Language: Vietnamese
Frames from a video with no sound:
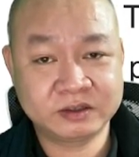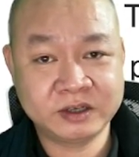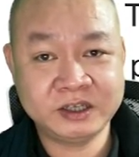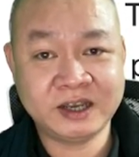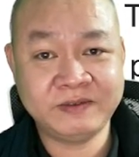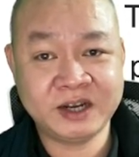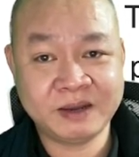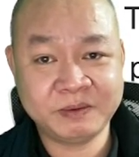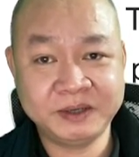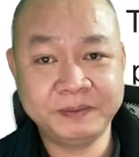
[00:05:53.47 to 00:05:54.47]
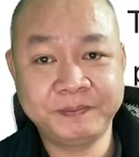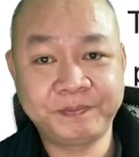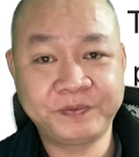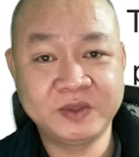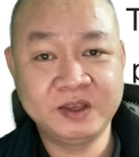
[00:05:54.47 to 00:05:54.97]
cây chay Việt Nam đây,
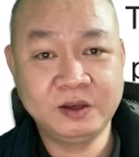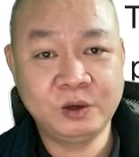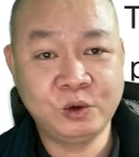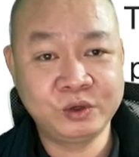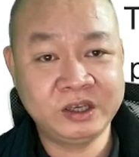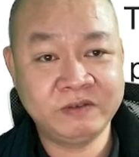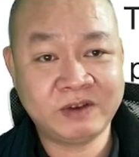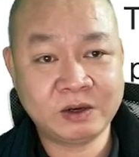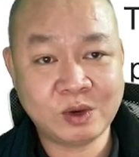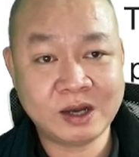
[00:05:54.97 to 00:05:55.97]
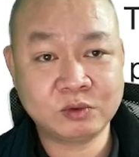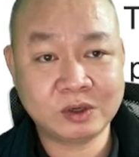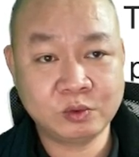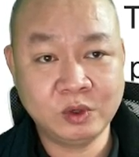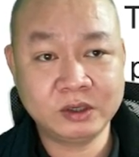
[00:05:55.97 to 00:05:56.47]
hội nghị văn hóa
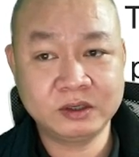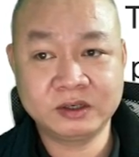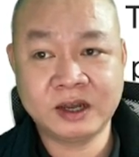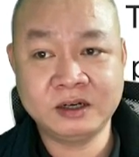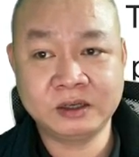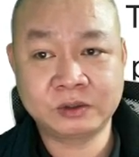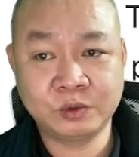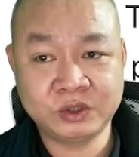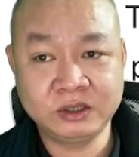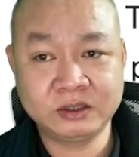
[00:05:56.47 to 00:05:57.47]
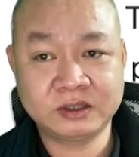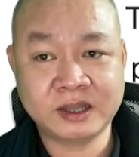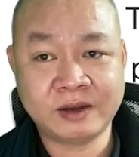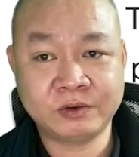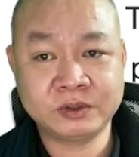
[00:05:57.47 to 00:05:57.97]
toàn quốc đã được tổ chức
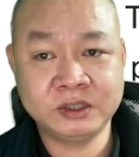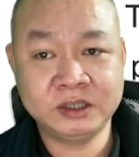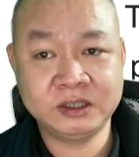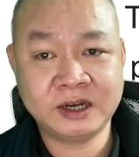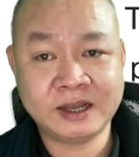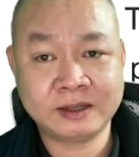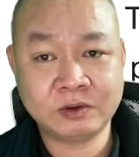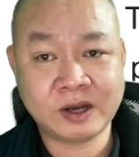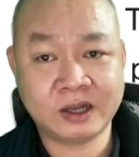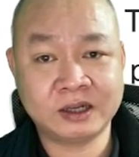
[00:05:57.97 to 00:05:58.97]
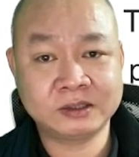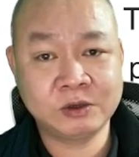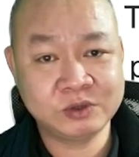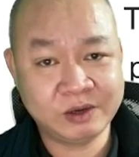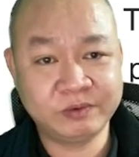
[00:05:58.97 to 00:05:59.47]
tạo sự lan tỏa
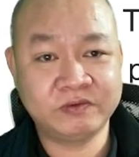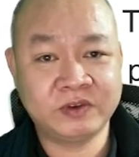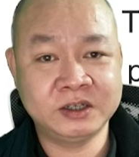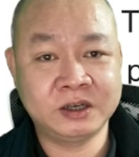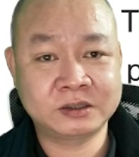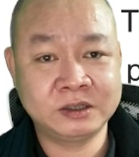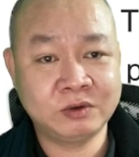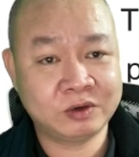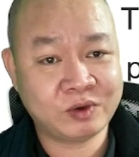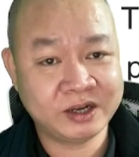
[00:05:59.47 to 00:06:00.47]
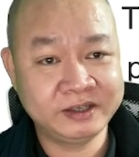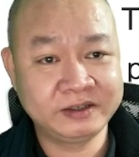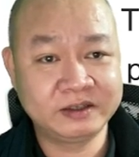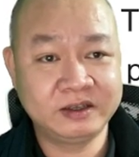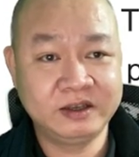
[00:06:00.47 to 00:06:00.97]
sâu rộng và được dư luận hoan nghênh,
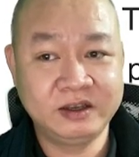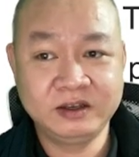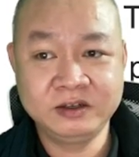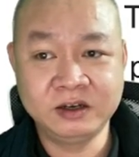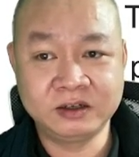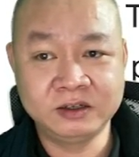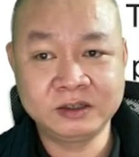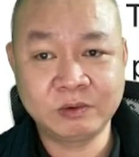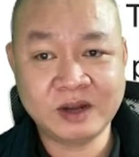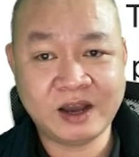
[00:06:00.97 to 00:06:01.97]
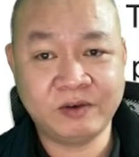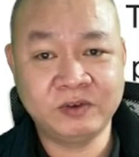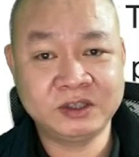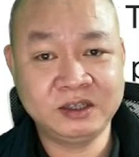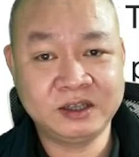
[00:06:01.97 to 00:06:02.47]
hưởng ứng đông đảo
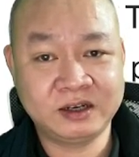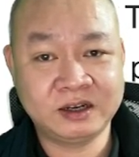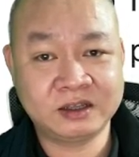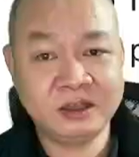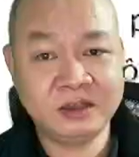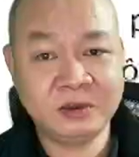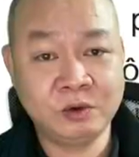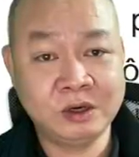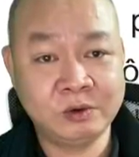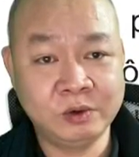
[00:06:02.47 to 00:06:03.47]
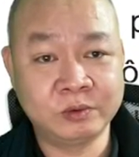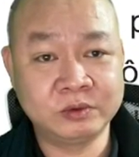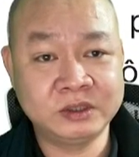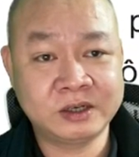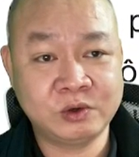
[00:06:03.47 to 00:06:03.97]
với tinh thần là tiền hô hậu ủng,
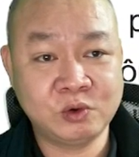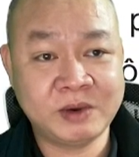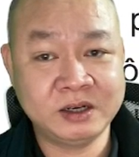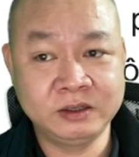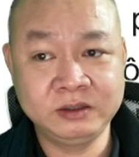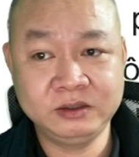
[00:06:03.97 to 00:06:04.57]
nhất hô ba ứng,